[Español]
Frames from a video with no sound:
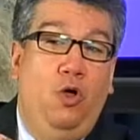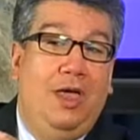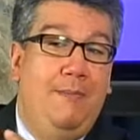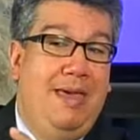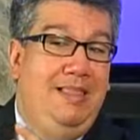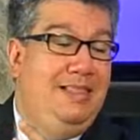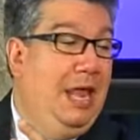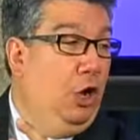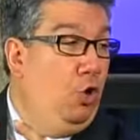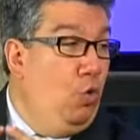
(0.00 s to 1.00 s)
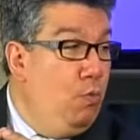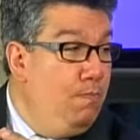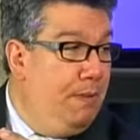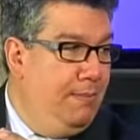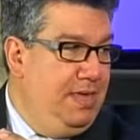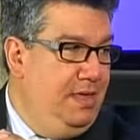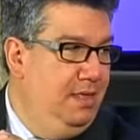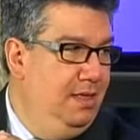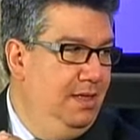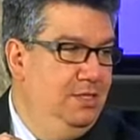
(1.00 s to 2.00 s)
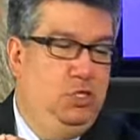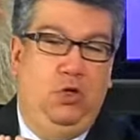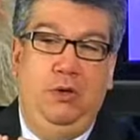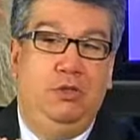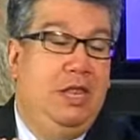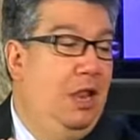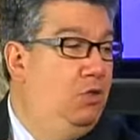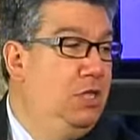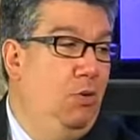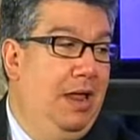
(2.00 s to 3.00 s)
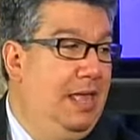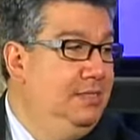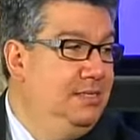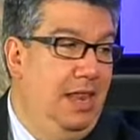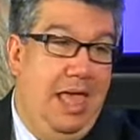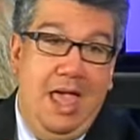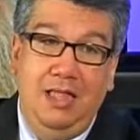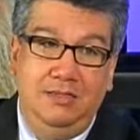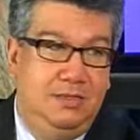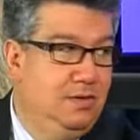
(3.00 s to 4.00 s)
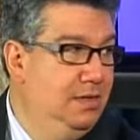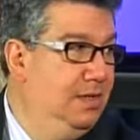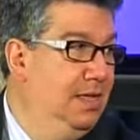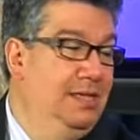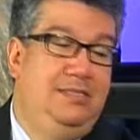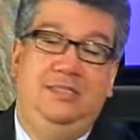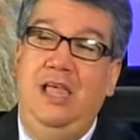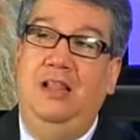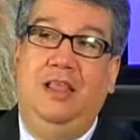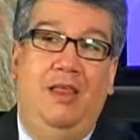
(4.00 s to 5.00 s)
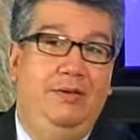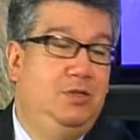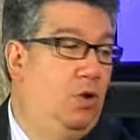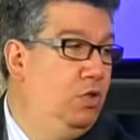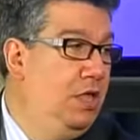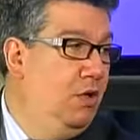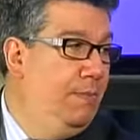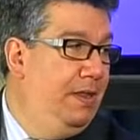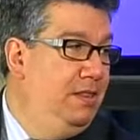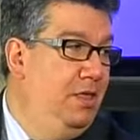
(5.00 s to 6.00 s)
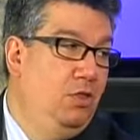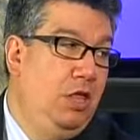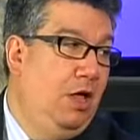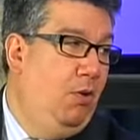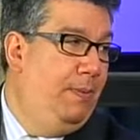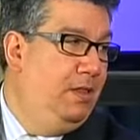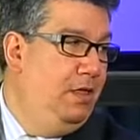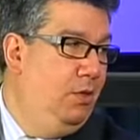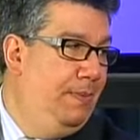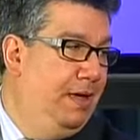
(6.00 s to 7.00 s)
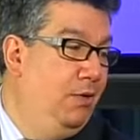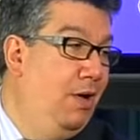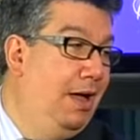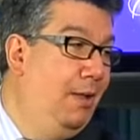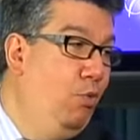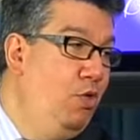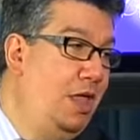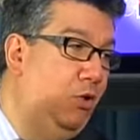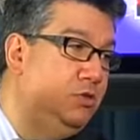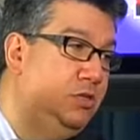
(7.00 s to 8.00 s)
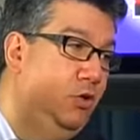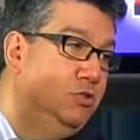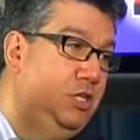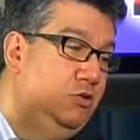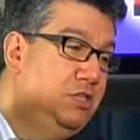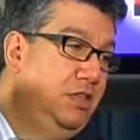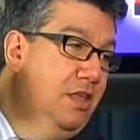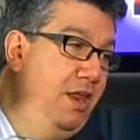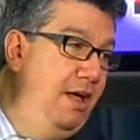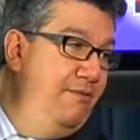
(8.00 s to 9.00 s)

lo que me interrumpa a mí, yo debo tener los celulares en silencio. Si el televisor lo tengo prendido, téngalo prendido para que no haga bulle, los, los hijos se enteren